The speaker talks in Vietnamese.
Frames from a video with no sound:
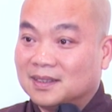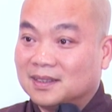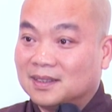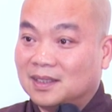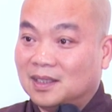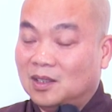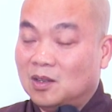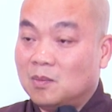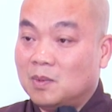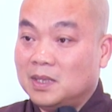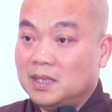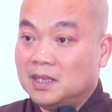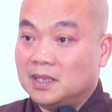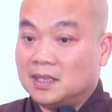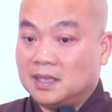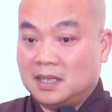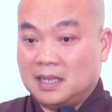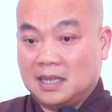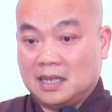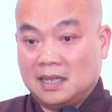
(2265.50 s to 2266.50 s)
thì lúc bây
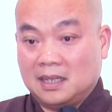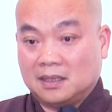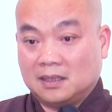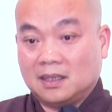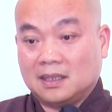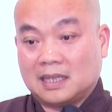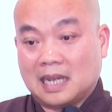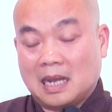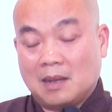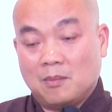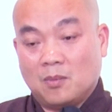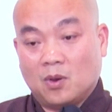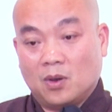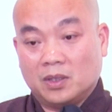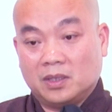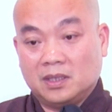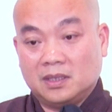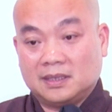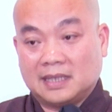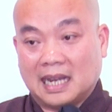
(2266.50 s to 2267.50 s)
giờ là tất cả mọi
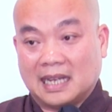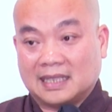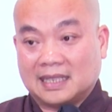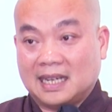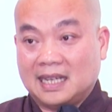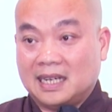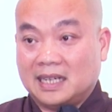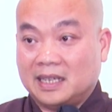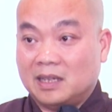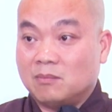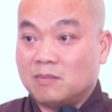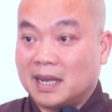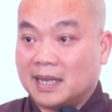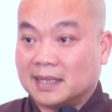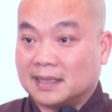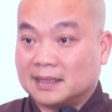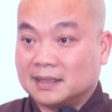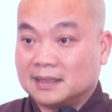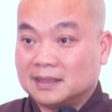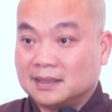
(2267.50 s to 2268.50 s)
thứ trạng thái là đóng băng.
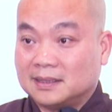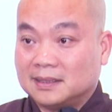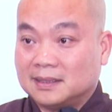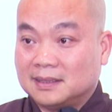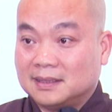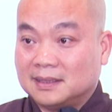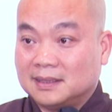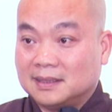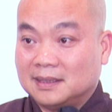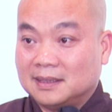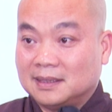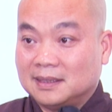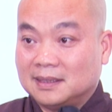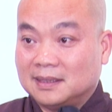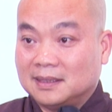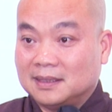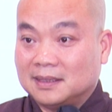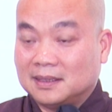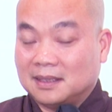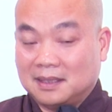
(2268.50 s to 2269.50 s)

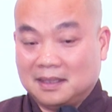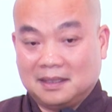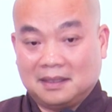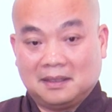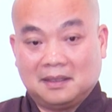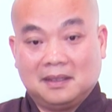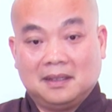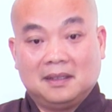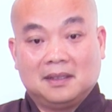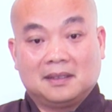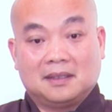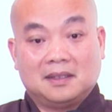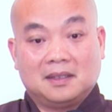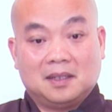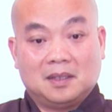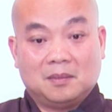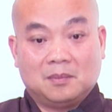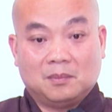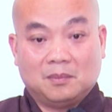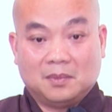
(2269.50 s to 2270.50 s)
Cho nên cho
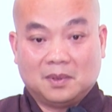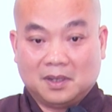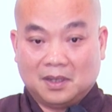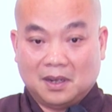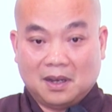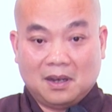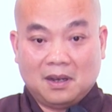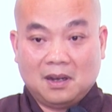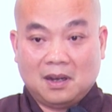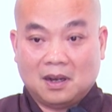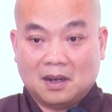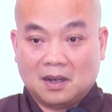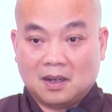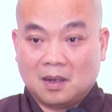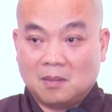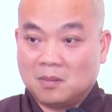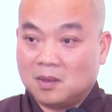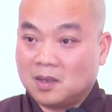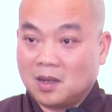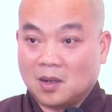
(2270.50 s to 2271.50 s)
nên người đó họ
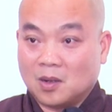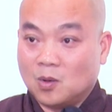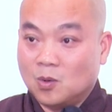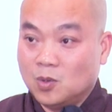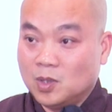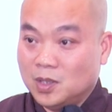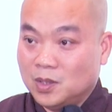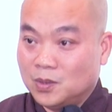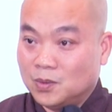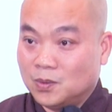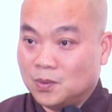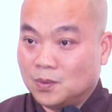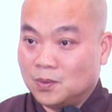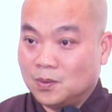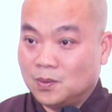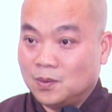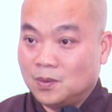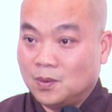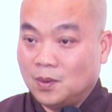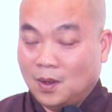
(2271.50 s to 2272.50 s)
không có cần ngủ nhiều,
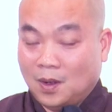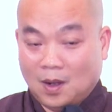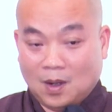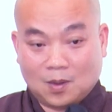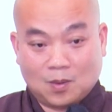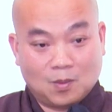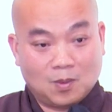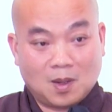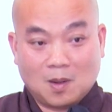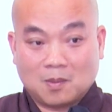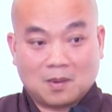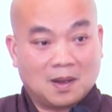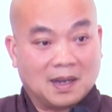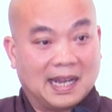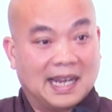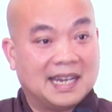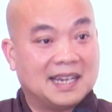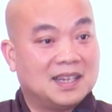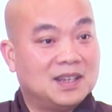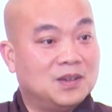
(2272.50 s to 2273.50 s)
họ cũng không cần
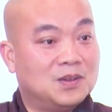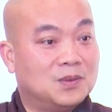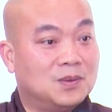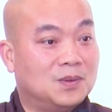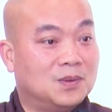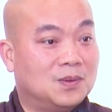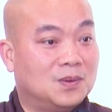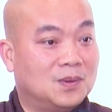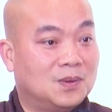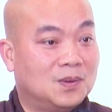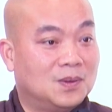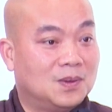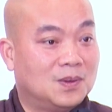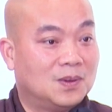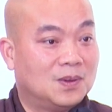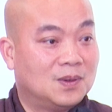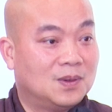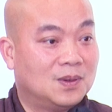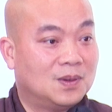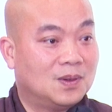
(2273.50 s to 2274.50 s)
ăn nhiều,
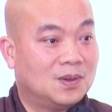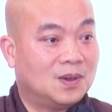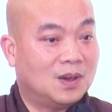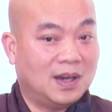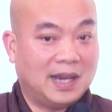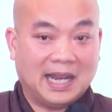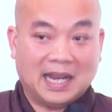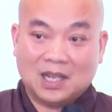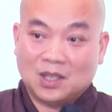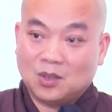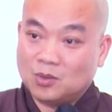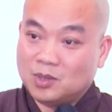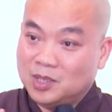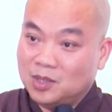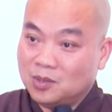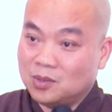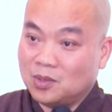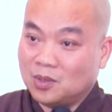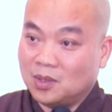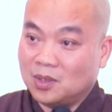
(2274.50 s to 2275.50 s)
họ ăn chút
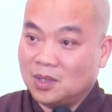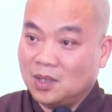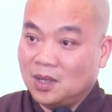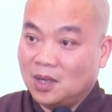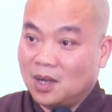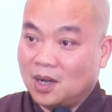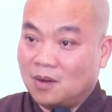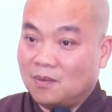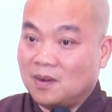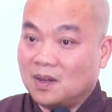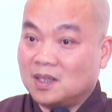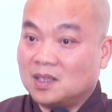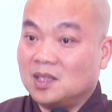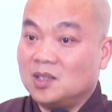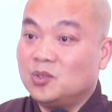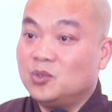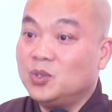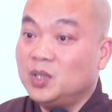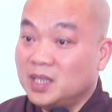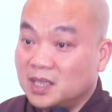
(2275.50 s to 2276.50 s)
xíu thôi họ vẫn có thể
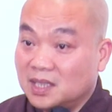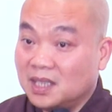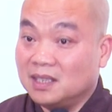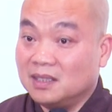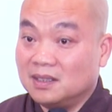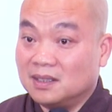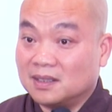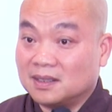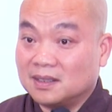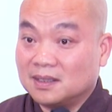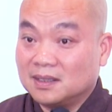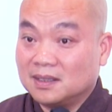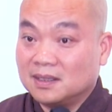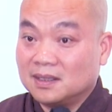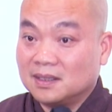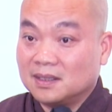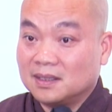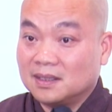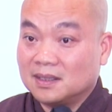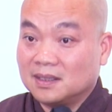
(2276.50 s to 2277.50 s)
duy trì được.
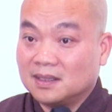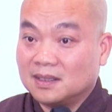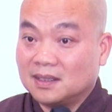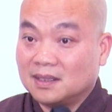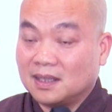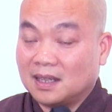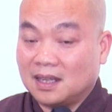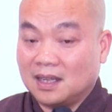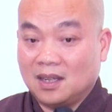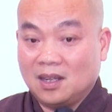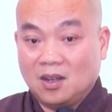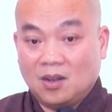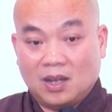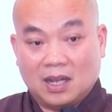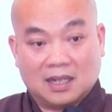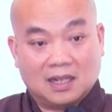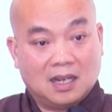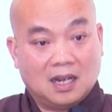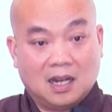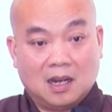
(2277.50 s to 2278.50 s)
À,
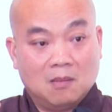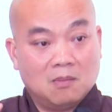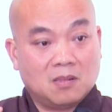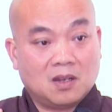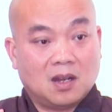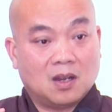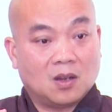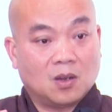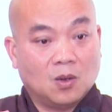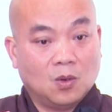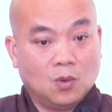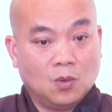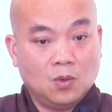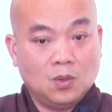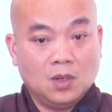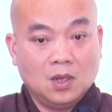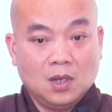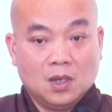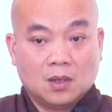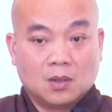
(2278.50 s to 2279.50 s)
hoặc là họ không cần
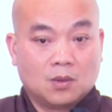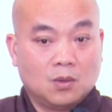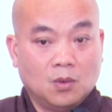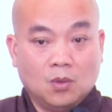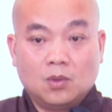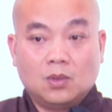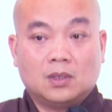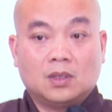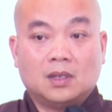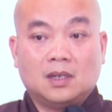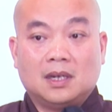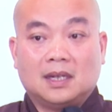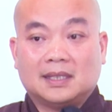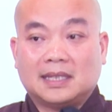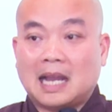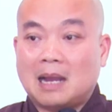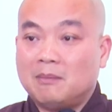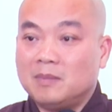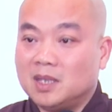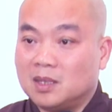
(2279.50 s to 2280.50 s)
ngủ, ngủ của tôi là
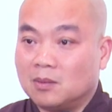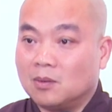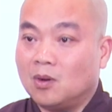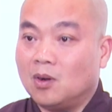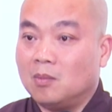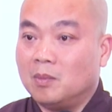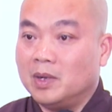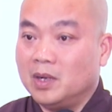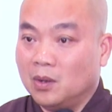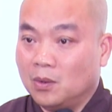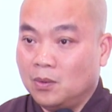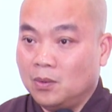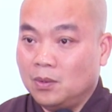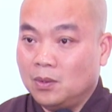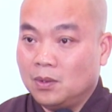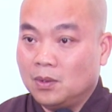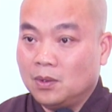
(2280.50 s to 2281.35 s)
tám giờ đồng hồ mới đủ.